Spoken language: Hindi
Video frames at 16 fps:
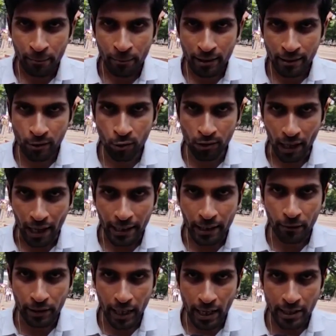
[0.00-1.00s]
name is Tusar
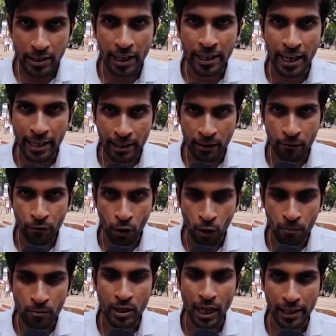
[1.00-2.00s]
Aviraj and I am
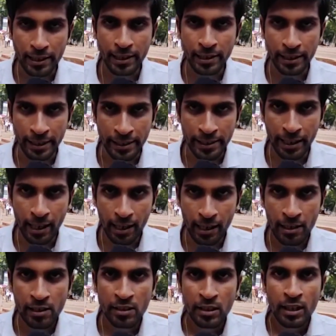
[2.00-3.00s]
from Jharkhand, India.
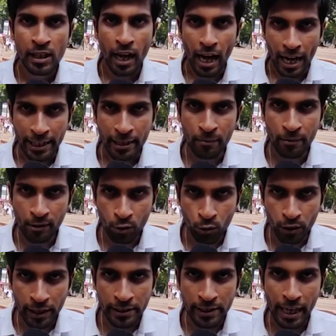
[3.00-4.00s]
I am
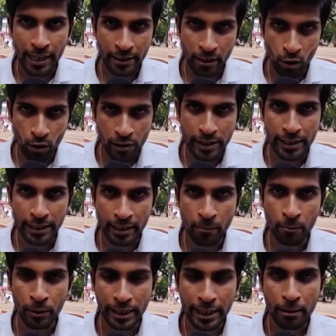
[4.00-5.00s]
student. I had already
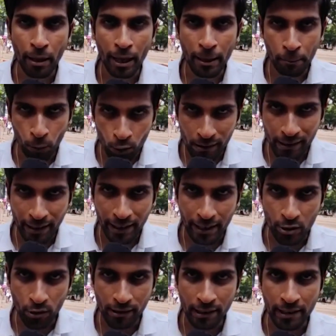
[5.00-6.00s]
completed my post
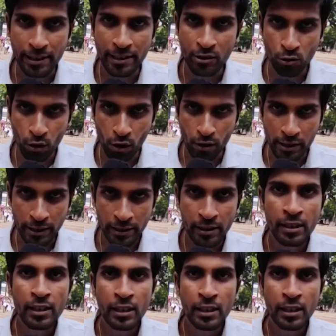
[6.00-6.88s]
graduation in zoology.